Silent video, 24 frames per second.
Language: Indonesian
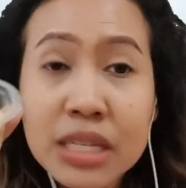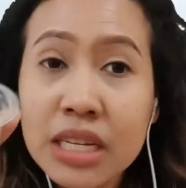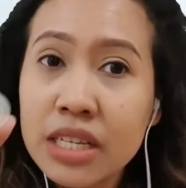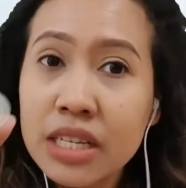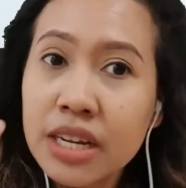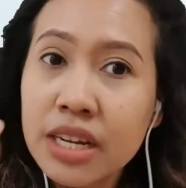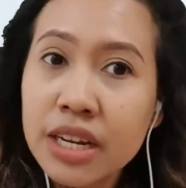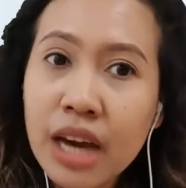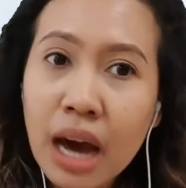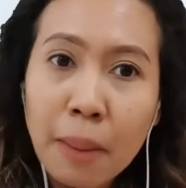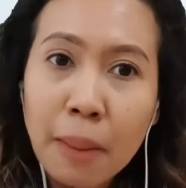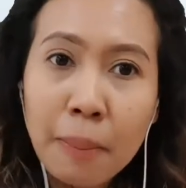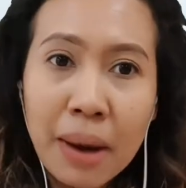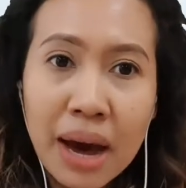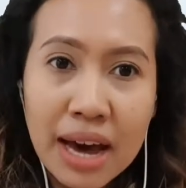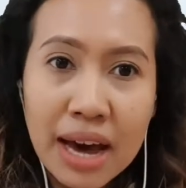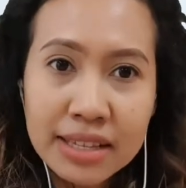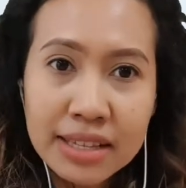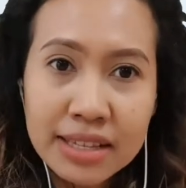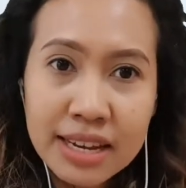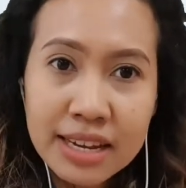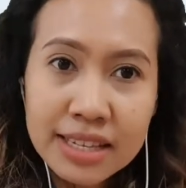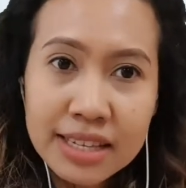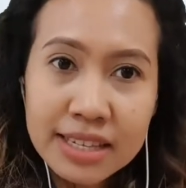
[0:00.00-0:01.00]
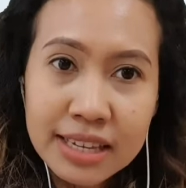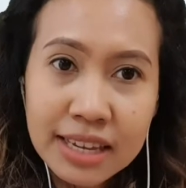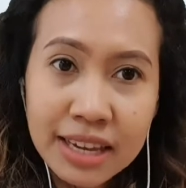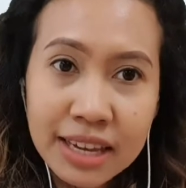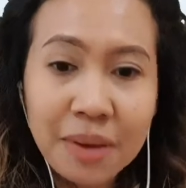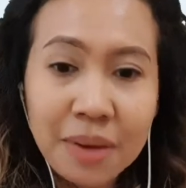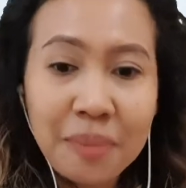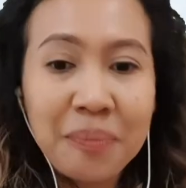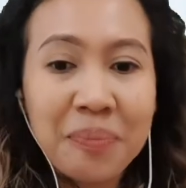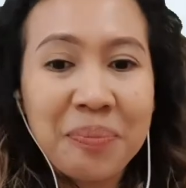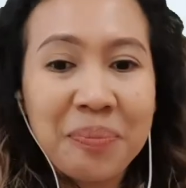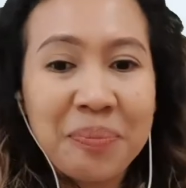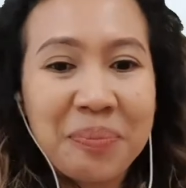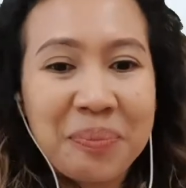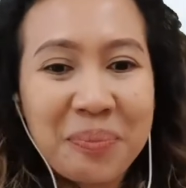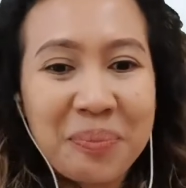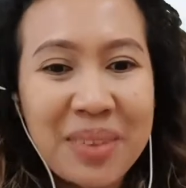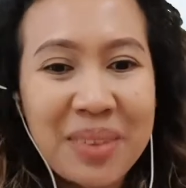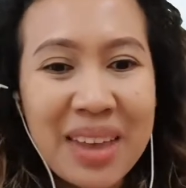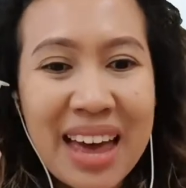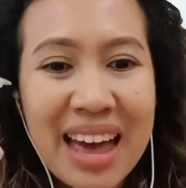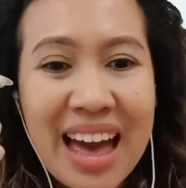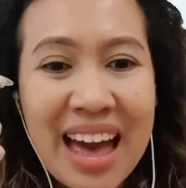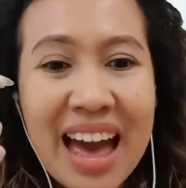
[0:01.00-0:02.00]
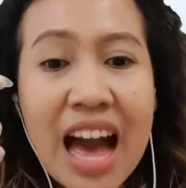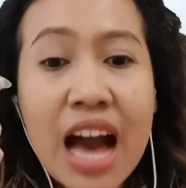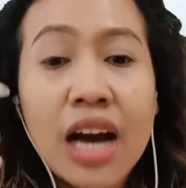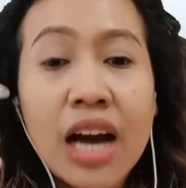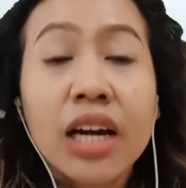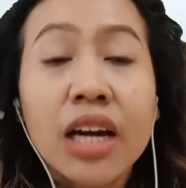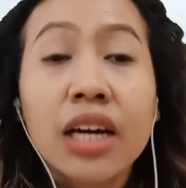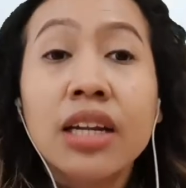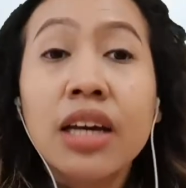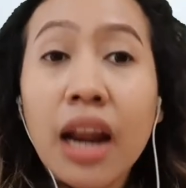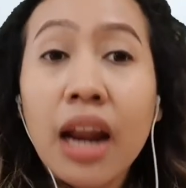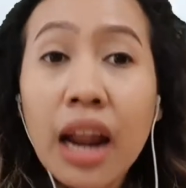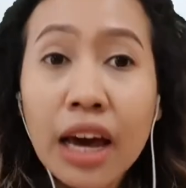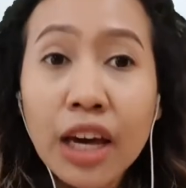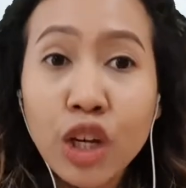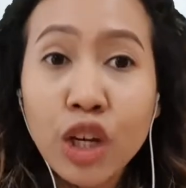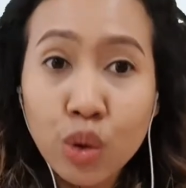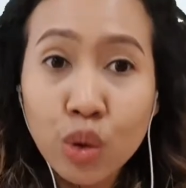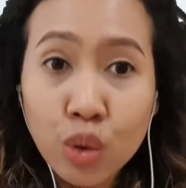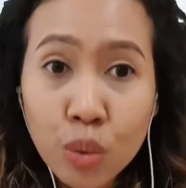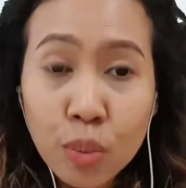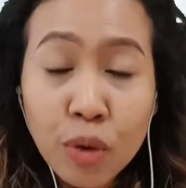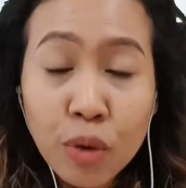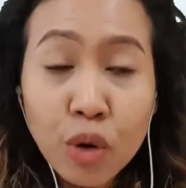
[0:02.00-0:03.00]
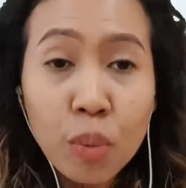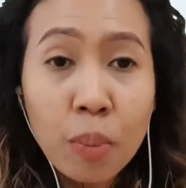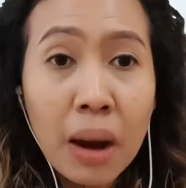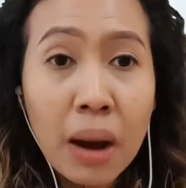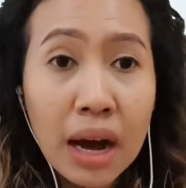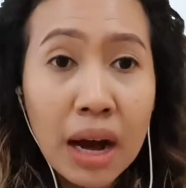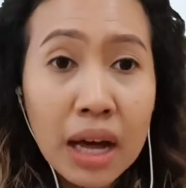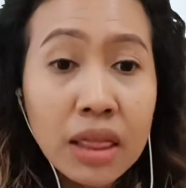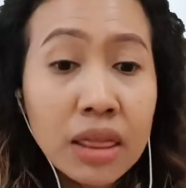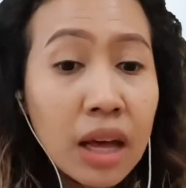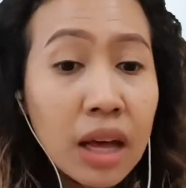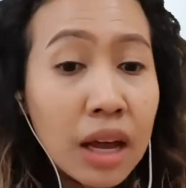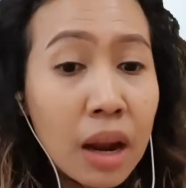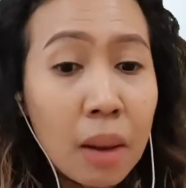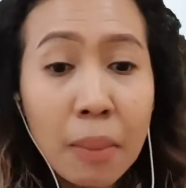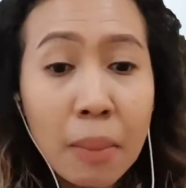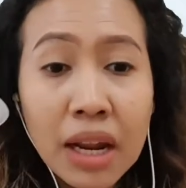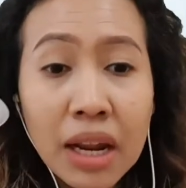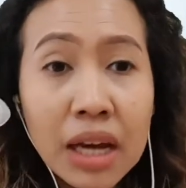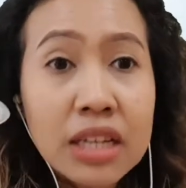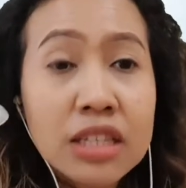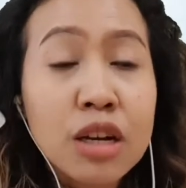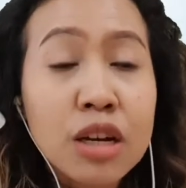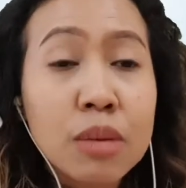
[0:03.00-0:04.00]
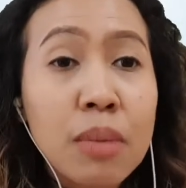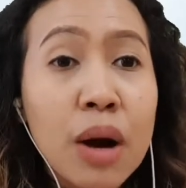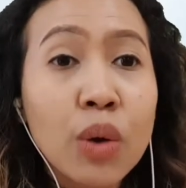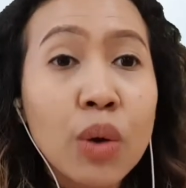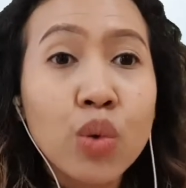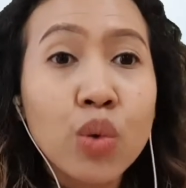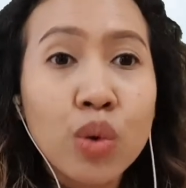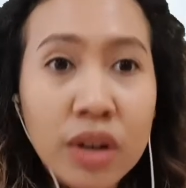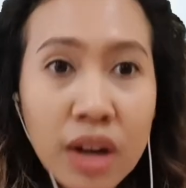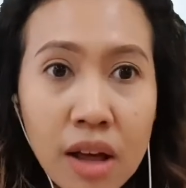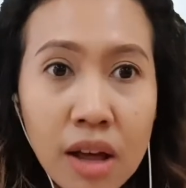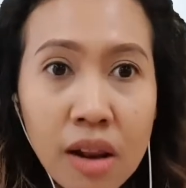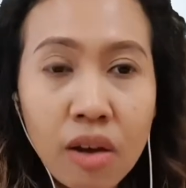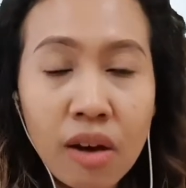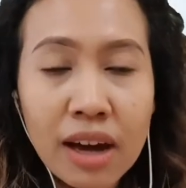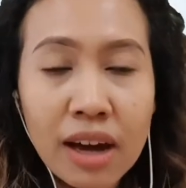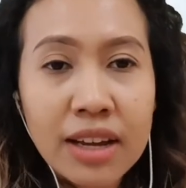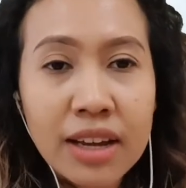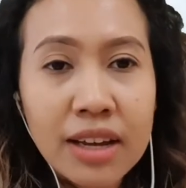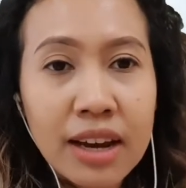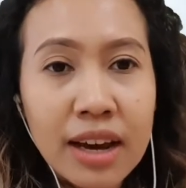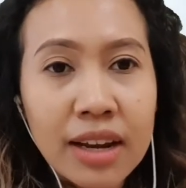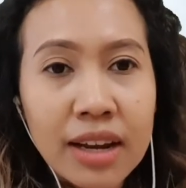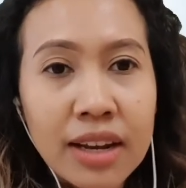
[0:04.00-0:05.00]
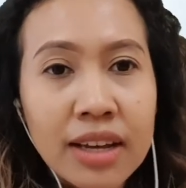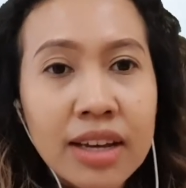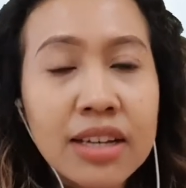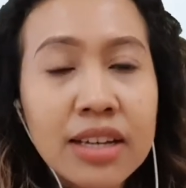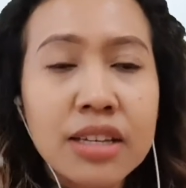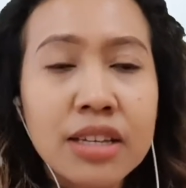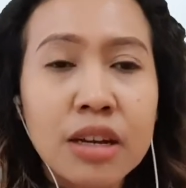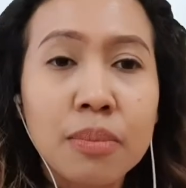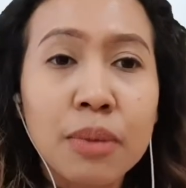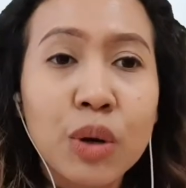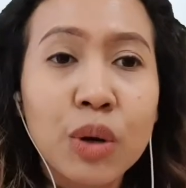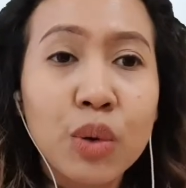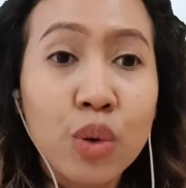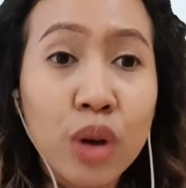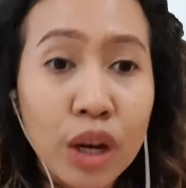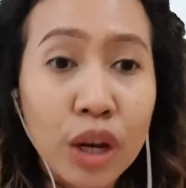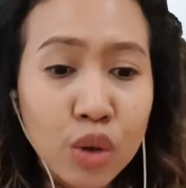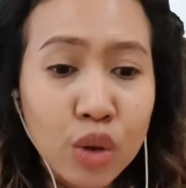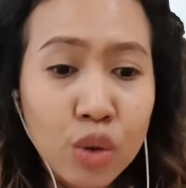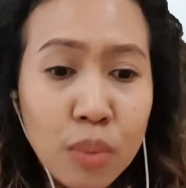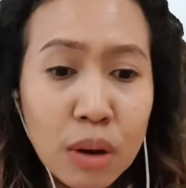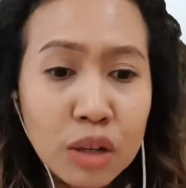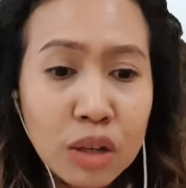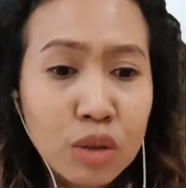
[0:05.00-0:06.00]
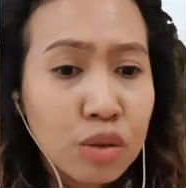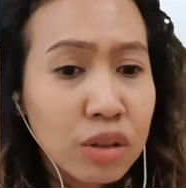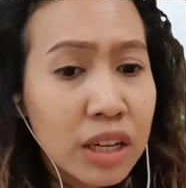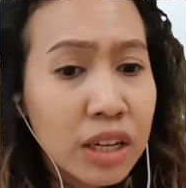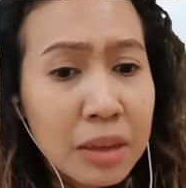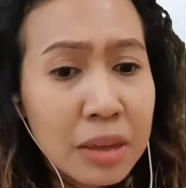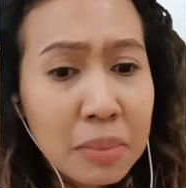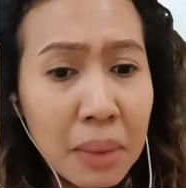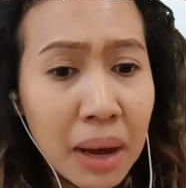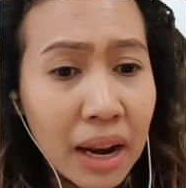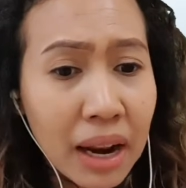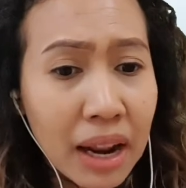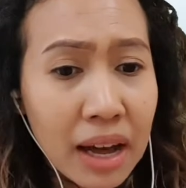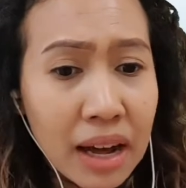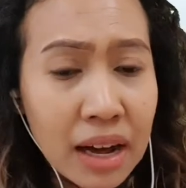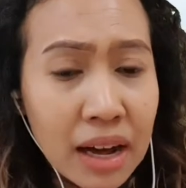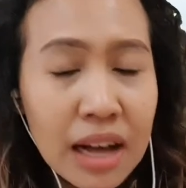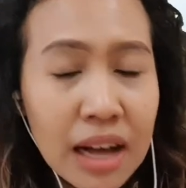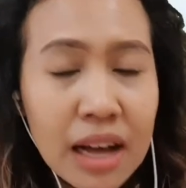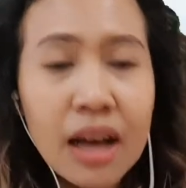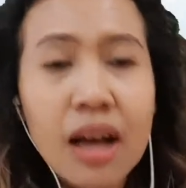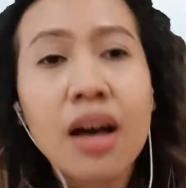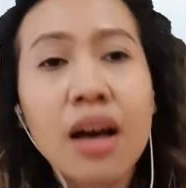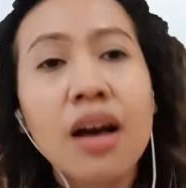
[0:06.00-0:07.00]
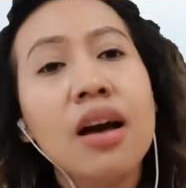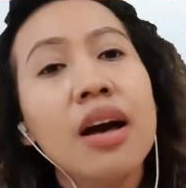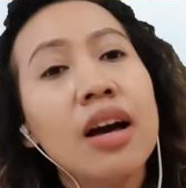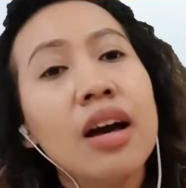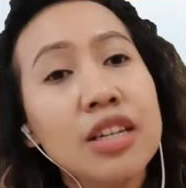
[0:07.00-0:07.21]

bisa jadi apa aja sih? Nah, kedelai itu merupakan tanaman yang serbaguna loh adik-adik. Serbaguna itu maksudnya gimana kak?